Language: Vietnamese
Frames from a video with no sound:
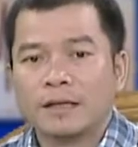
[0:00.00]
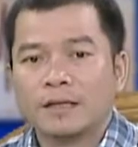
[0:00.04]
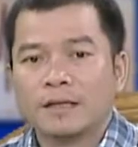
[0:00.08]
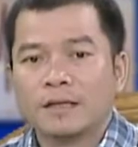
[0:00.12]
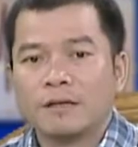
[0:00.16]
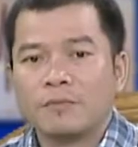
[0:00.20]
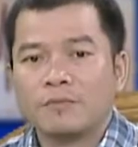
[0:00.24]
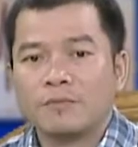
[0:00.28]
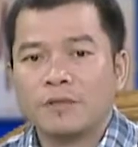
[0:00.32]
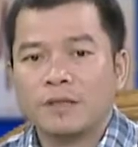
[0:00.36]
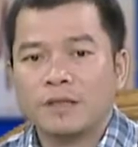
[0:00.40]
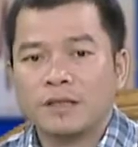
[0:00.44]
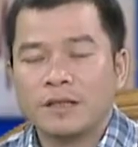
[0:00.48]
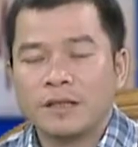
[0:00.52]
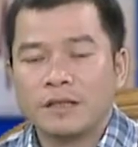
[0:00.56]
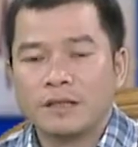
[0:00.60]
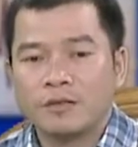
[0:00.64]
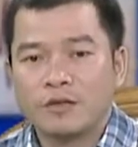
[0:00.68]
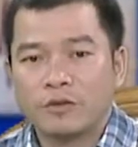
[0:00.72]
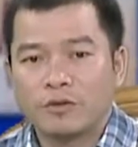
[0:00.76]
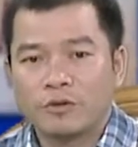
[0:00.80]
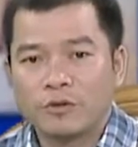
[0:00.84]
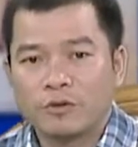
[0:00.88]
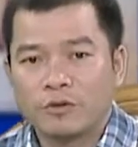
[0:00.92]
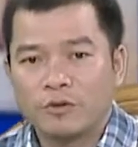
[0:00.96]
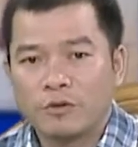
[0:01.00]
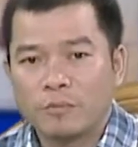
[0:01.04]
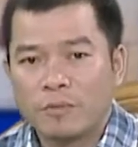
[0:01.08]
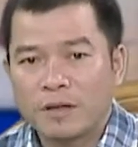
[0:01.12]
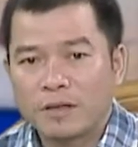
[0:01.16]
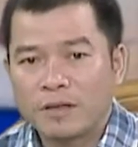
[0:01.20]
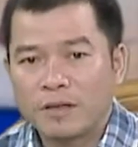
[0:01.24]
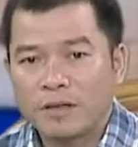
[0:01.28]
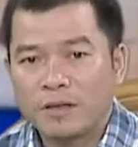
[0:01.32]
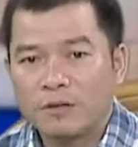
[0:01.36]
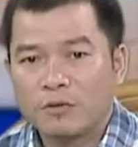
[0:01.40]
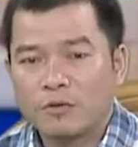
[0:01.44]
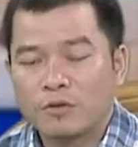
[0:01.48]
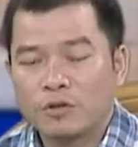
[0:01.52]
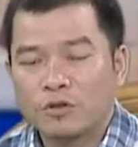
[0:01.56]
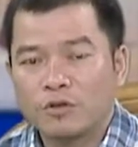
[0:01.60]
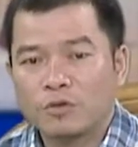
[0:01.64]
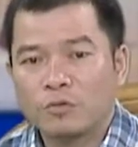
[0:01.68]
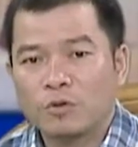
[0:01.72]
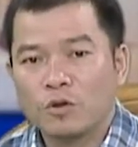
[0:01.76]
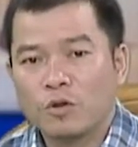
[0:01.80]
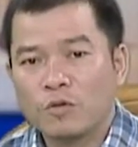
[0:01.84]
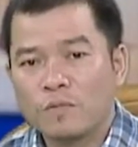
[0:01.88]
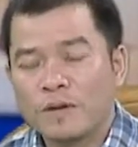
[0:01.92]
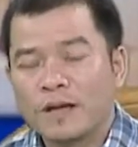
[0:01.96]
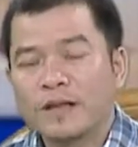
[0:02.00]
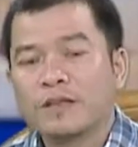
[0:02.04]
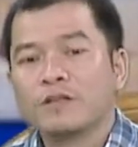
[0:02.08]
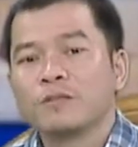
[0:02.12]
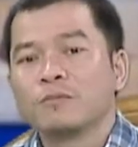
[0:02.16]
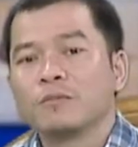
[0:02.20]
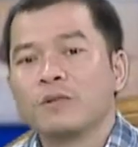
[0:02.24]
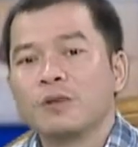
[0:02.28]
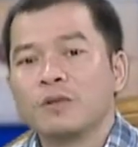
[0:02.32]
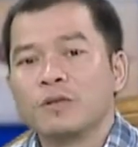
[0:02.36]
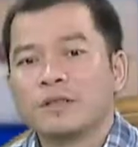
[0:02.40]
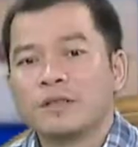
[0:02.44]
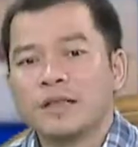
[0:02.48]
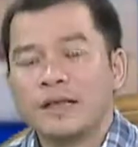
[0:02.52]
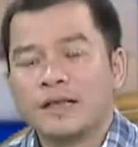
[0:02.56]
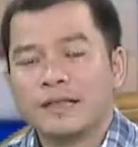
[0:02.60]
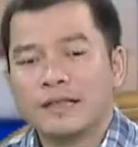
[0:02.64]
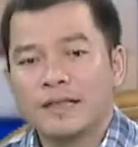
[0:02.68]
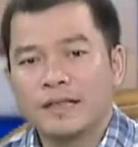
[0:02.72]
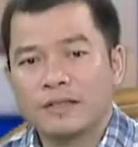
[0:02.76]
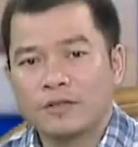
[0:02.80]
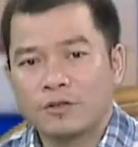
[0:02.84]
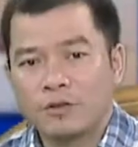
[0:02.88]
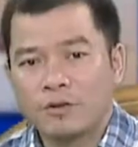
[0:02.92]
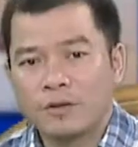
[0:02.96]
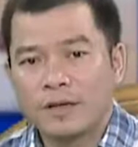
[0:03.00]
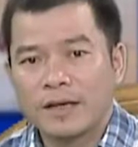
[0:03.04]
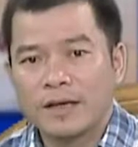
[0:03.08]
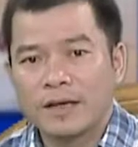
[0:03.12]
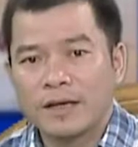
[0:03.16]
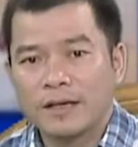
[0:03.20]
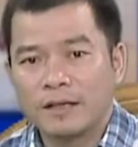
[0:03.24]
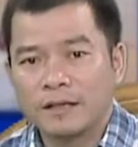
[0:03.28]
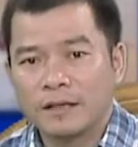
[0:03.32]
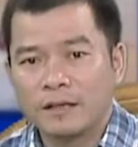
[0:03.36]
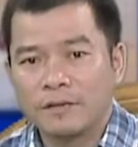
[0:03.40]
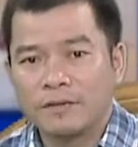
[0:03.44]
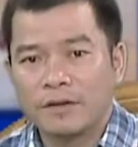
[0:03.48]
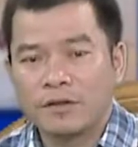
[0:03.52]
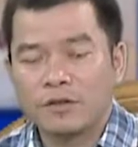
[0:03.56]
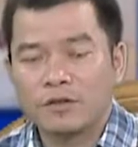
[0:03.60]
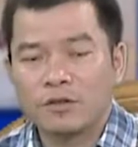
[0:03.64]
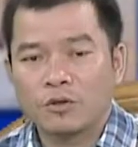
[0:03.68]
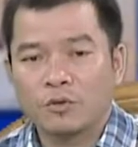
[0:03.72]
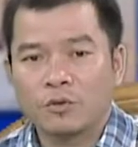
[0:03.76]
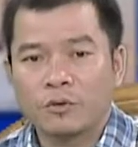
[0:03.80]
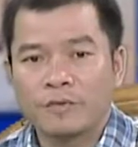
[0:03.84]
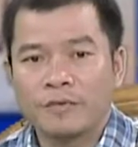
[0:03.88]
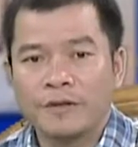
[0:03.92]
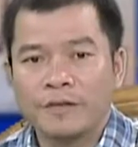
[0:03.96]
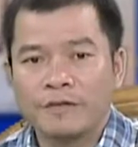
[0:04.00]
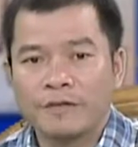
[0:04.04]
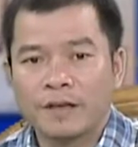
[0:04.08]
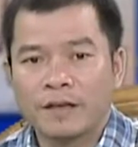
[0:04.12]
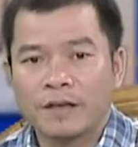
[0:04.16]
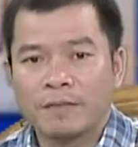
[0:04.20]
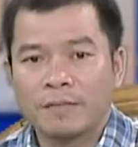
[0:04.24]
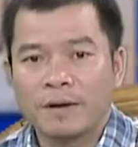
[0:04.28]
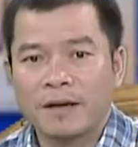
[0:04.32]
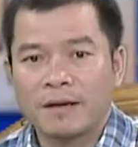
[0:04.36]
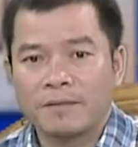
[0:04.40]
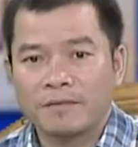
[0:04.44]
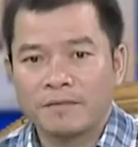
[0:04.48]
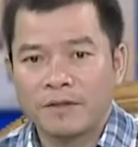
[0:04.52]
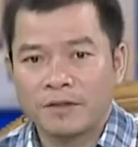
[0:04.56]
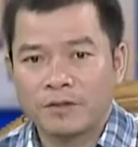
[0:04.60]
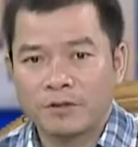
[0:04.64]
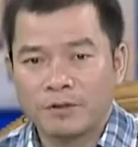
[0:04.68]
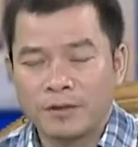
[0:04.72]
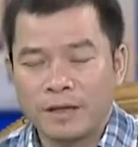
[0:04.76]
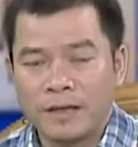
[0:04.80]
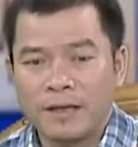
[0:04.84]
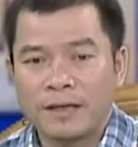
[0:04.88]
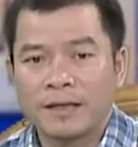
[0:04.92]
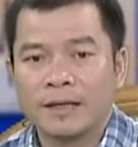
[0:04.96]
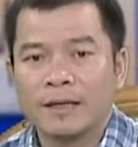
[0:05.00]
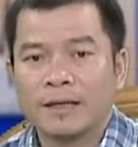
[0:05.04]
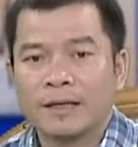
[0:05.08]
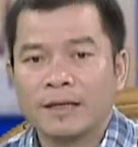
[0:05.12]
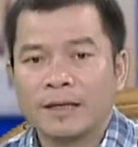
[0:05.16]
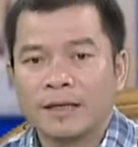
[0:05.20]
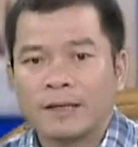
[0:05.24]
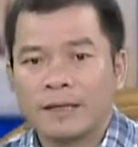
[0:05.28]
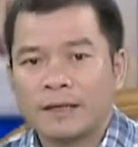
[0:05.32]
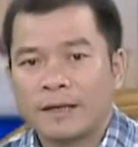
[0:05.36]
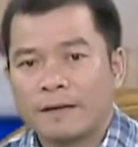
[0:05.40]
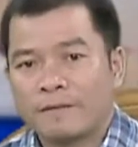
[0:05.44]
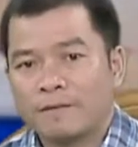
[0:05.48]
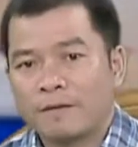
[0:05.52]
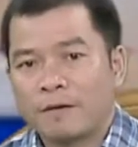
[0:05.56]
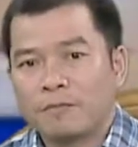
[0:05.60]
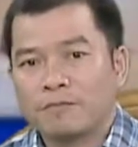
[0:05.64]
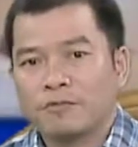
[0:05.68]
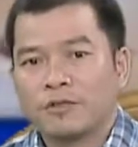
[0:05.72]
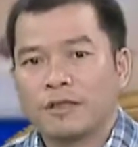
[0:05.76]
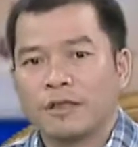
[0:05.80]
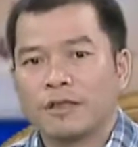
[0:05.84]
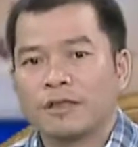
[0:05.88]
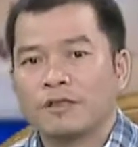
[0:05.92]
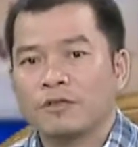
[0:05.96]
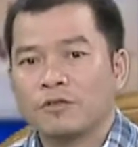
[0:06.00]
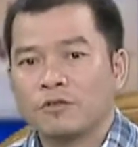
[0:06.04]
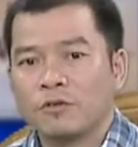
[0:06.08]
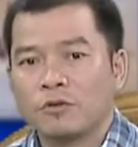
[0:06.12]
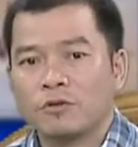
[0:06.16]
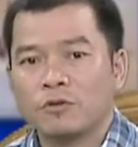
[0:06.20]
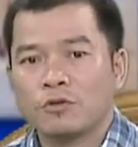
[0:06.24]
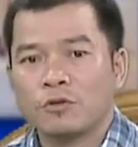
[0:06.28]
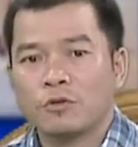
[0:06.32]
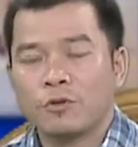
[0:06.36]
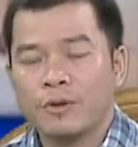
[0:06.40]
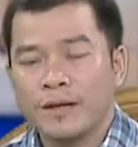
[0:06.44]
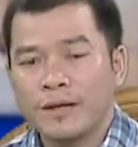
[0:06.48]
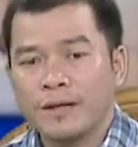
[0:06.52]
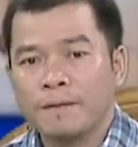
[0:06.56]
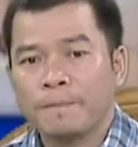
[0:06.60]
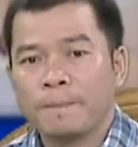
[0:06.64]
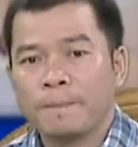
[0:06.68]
Trong chương trình trò chuyện cùng bác sĩ của chúng tôi hôm nay, chúng tôi sẽ dành số này để tư vấn cho quý vị và các bạn về chủ đề là phòng tránh sốt xuất huyết.